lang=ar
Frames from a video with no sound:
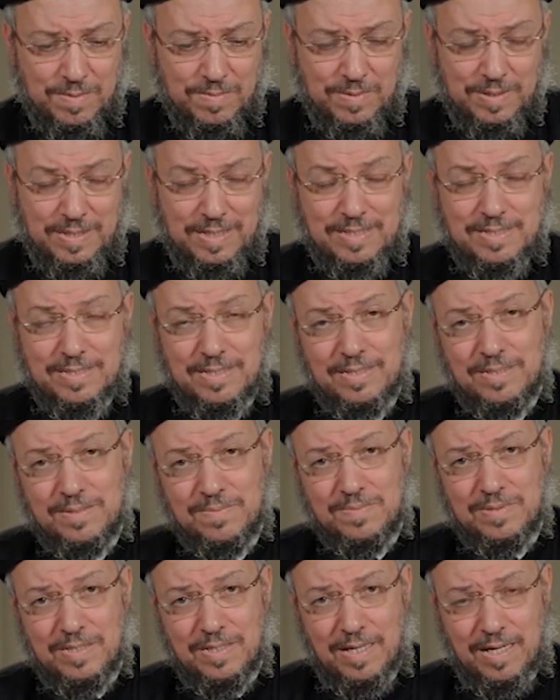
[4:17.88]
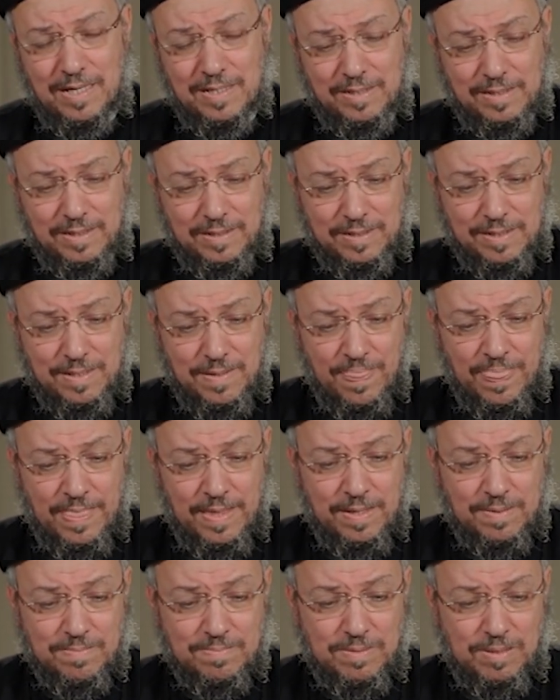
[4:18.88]
وليس الابن الحقيقي
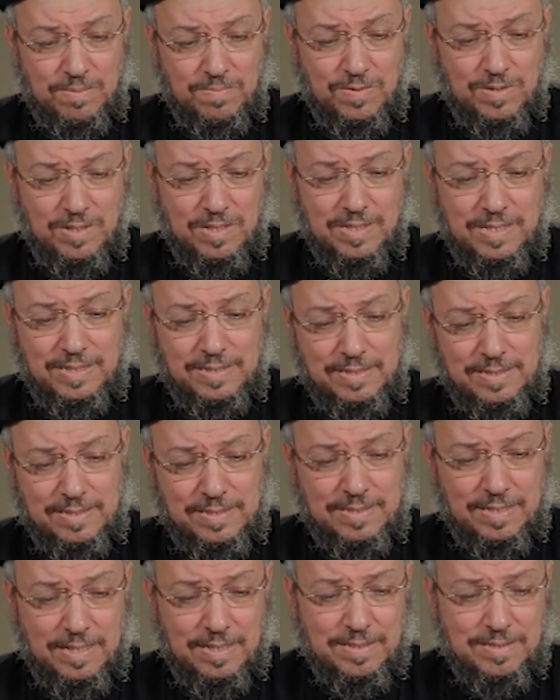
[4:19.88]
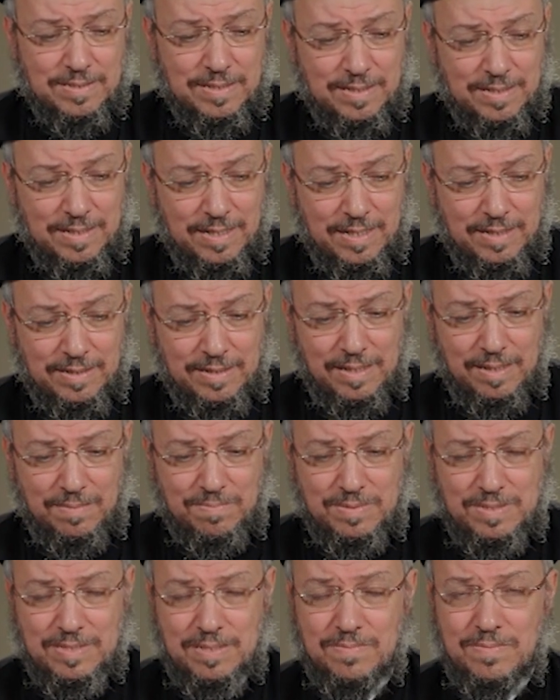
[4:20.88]
بل مجرد إنسان صار غنيا
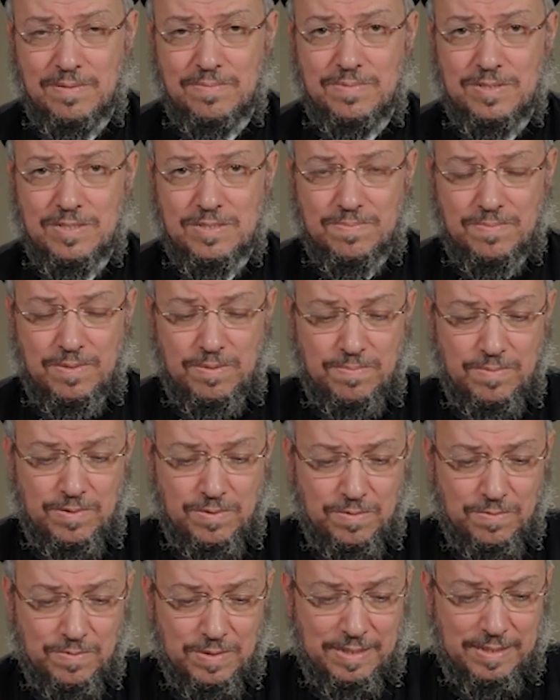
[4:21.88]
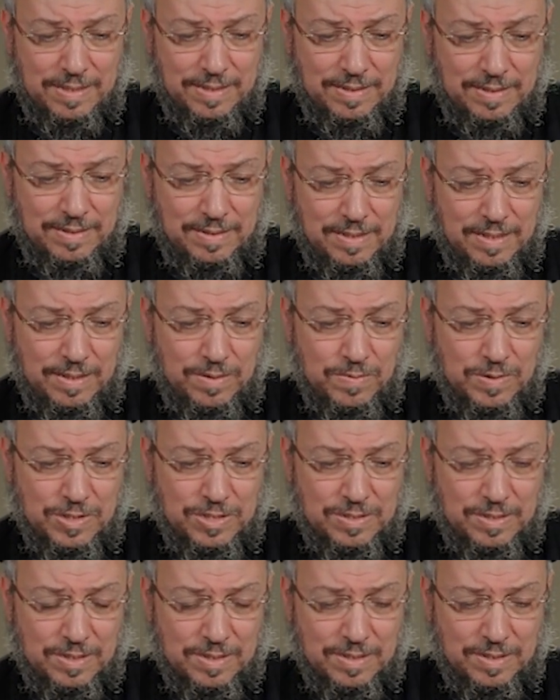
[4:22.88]
بسبب اسم البنوة الذي نال
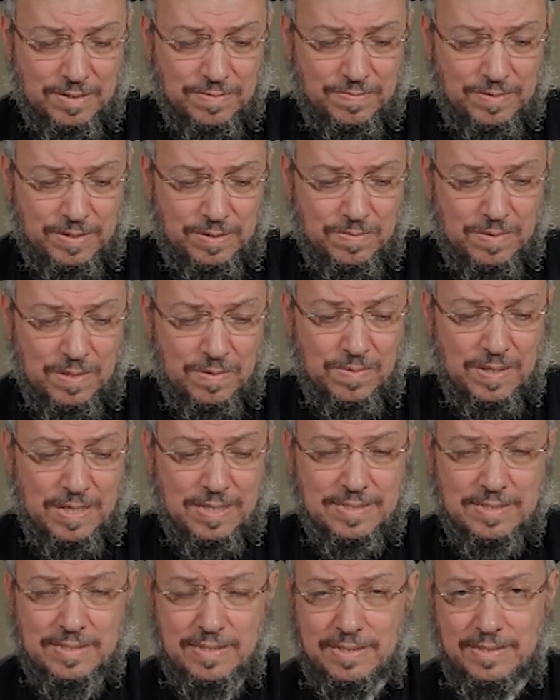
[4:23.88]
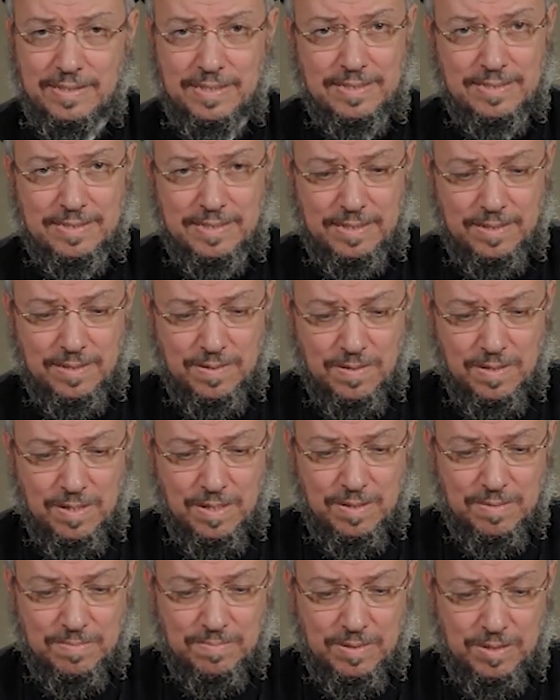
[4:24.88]
واشترك فيه وهو أصلا ليس له
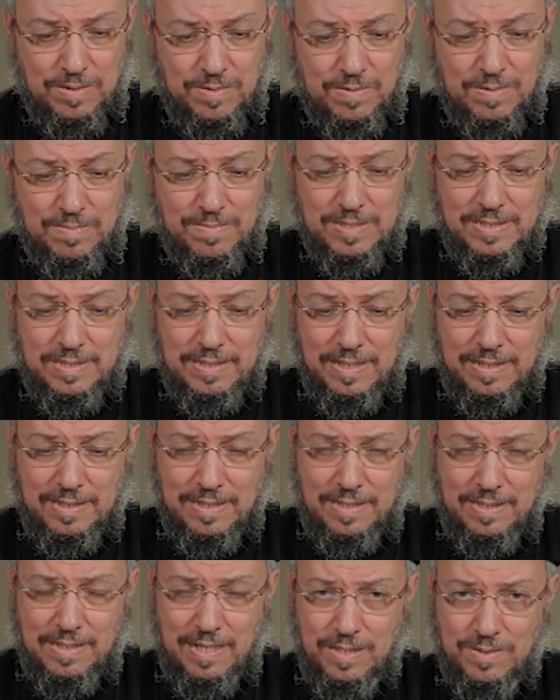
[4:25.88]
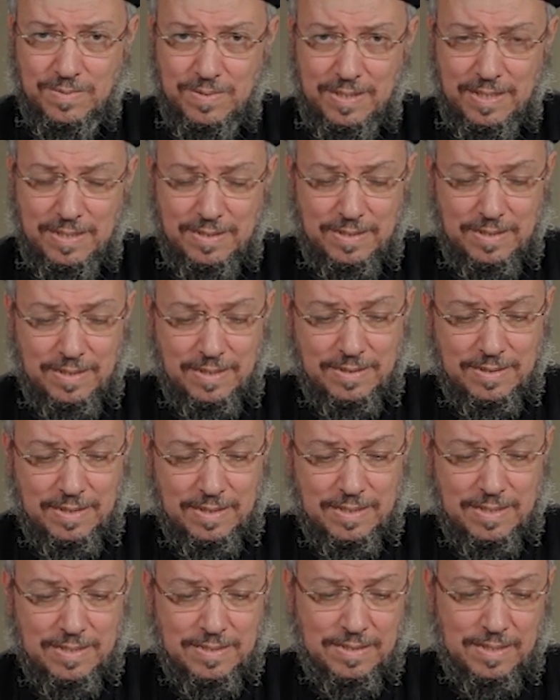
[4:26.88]
بل هو مثلنا نحن الذين
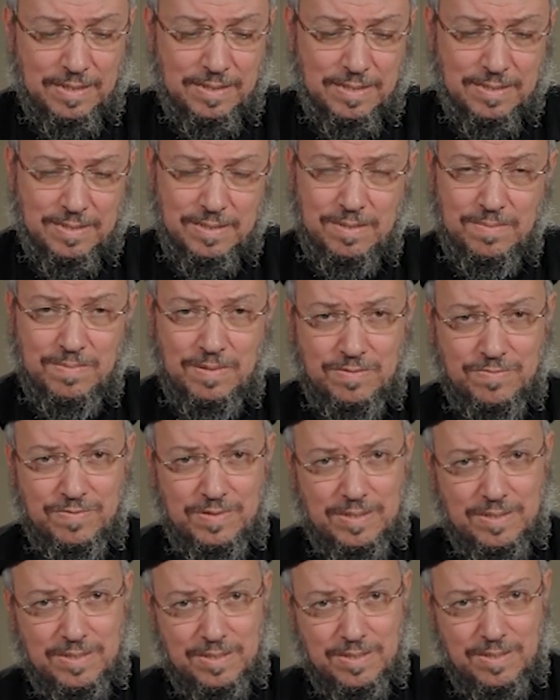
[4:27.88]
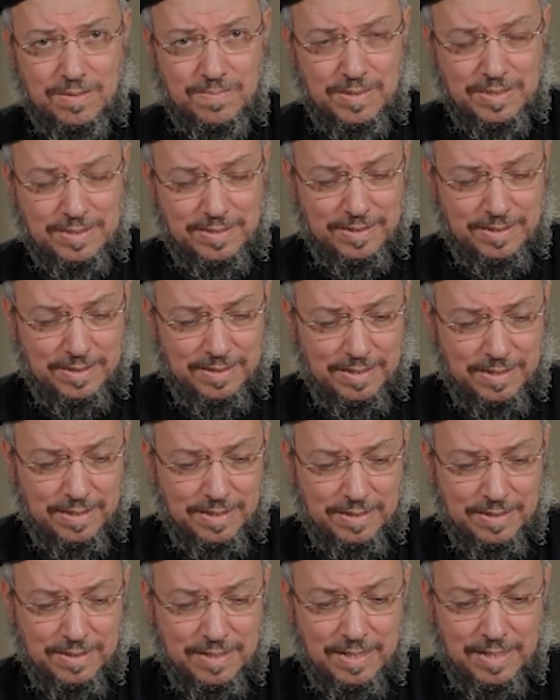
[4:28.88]
اتخذنا نصيبا في الكرامة
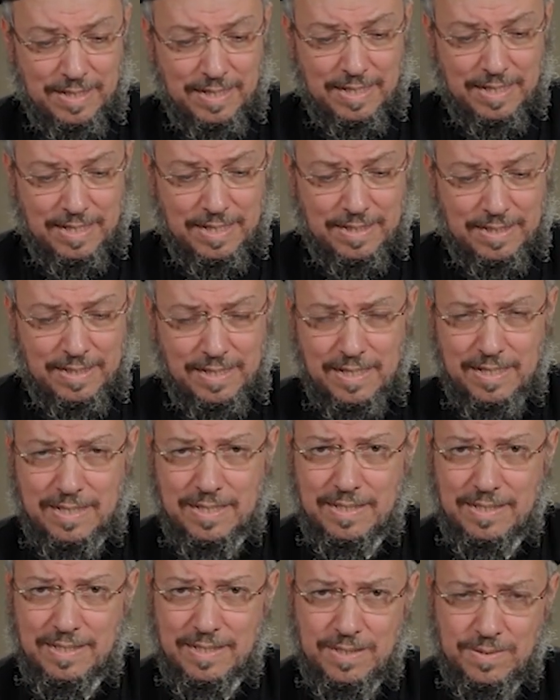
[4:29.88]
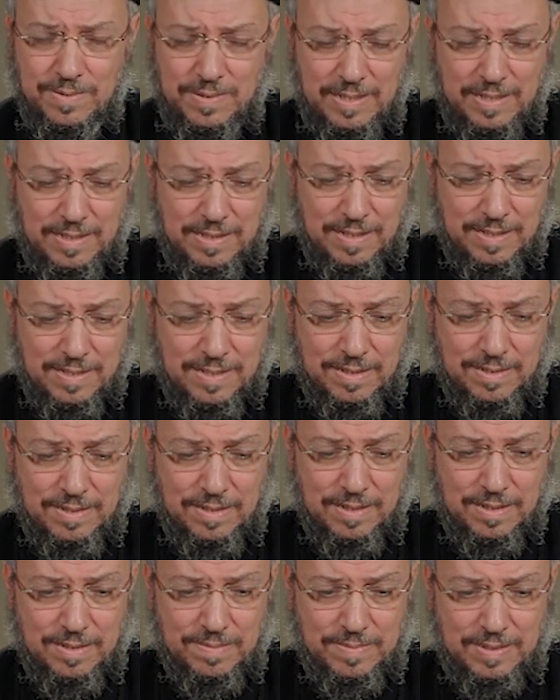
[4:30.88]
الإلهية ألا يخجل هؤلاء
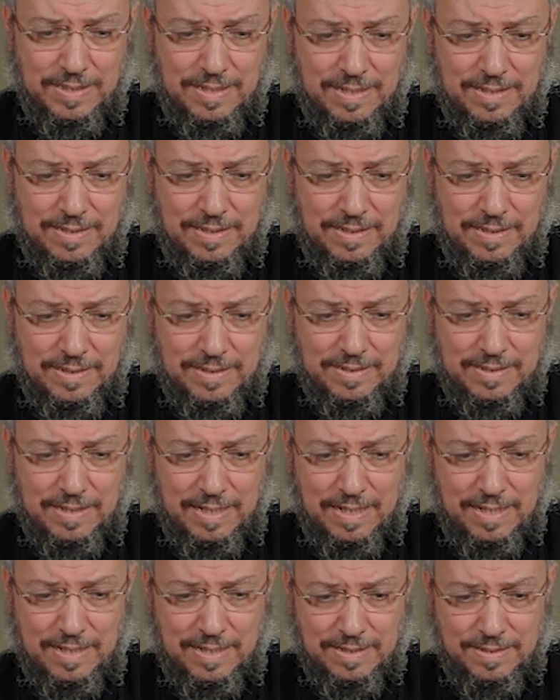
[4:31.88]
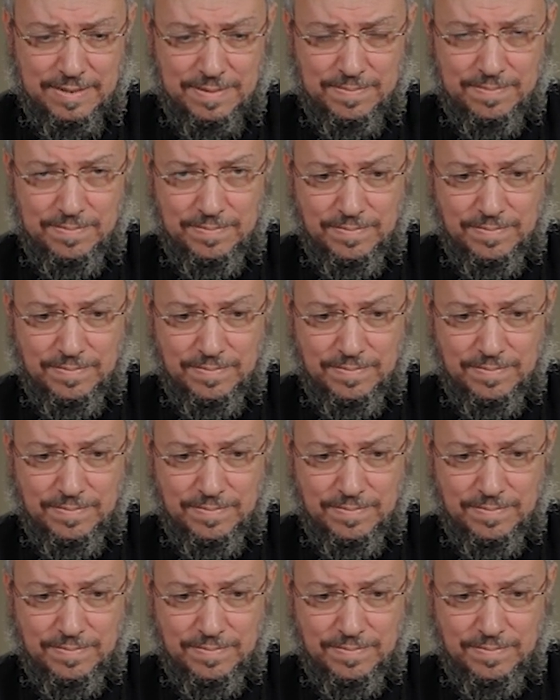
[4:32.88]
الهراطقة من هذه الادعاءات